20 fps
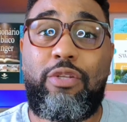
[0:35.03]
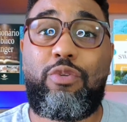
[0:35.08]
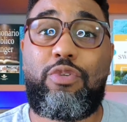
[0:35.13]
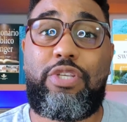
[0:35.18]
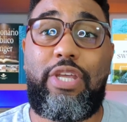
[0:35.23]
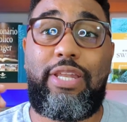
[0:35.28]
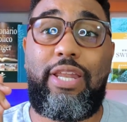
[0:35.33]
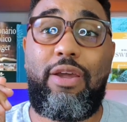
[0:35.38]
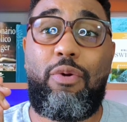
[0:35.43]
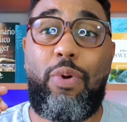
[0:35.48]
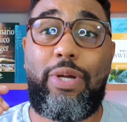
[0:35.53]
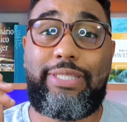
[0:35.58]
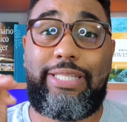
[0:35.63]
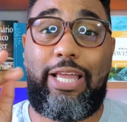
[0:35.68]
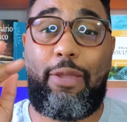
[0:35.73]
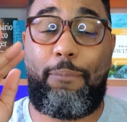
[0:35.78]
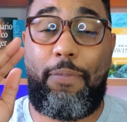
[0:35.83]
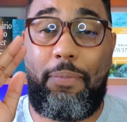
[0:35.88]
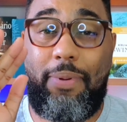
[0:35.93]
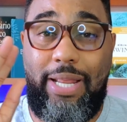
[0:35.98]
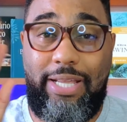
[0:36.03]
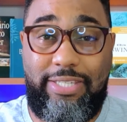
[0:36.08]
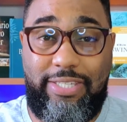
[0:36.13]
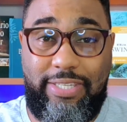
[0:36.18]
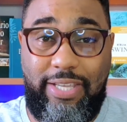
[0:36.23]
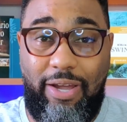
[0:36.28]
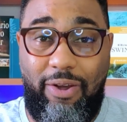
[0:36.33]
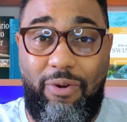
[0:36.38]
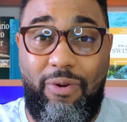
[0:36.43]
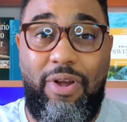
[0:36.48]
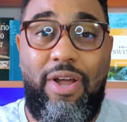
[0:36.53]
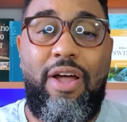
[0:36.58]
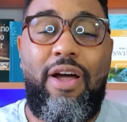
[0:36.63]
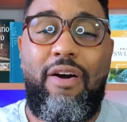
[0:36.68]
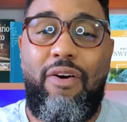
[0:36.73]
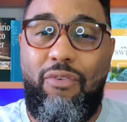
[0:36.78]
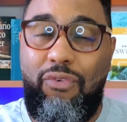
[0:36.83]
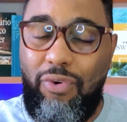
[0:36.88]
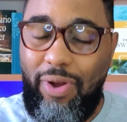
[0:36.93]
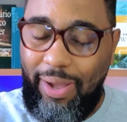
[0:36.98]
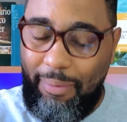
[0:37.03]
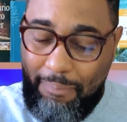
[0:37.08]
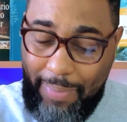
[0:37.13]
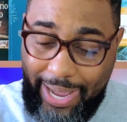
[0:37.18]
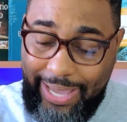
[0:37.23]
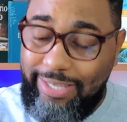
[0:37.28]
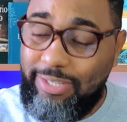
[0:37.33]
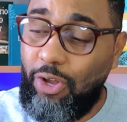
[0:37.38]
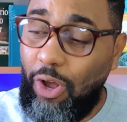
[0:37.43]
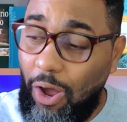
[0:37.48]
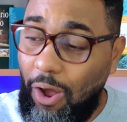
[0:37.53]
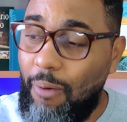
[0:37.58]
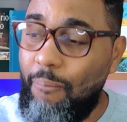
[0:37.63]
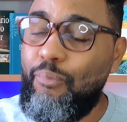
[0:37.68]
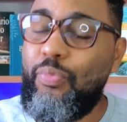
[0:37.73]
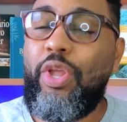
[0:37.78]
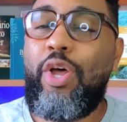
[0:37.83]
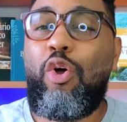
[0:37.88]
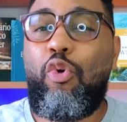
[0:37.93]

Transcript: Não sei nem quantas bíblias são, mas ó,